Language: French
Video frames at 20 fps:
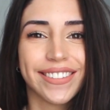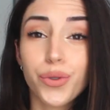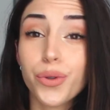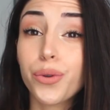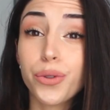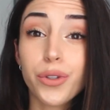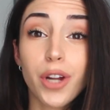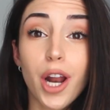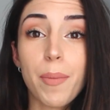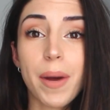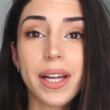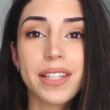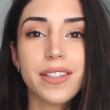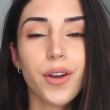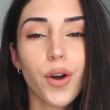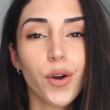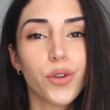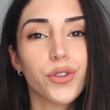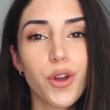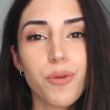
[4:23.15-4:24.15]
Du coup, dans la
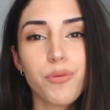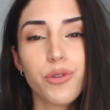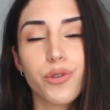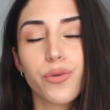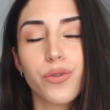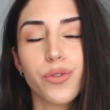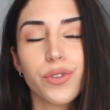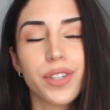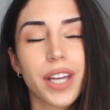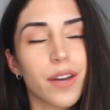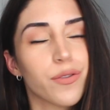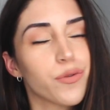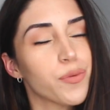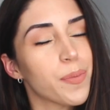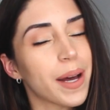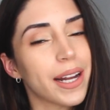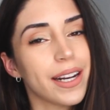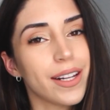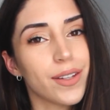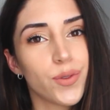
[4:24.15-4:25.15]
partie random, je voudrais vous
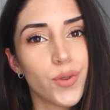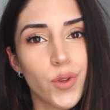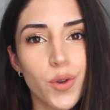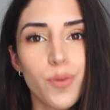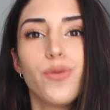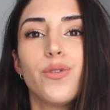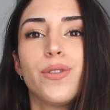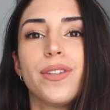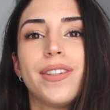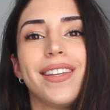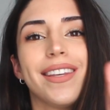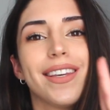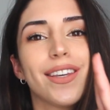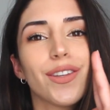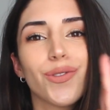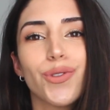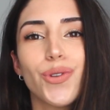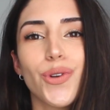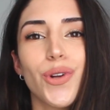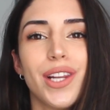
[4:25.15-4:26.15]
parler de
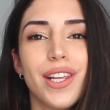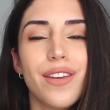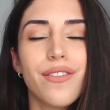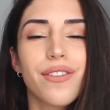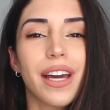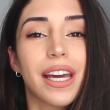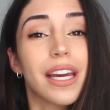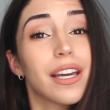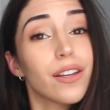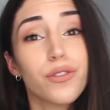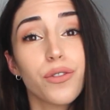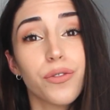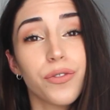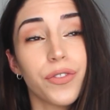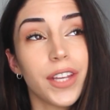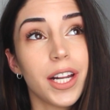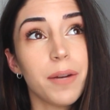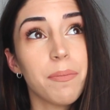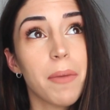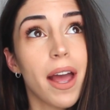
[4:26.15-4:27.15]
musique, de livres et de
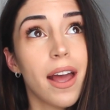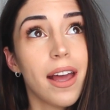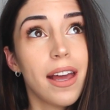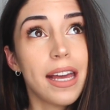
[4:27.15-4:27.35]
films,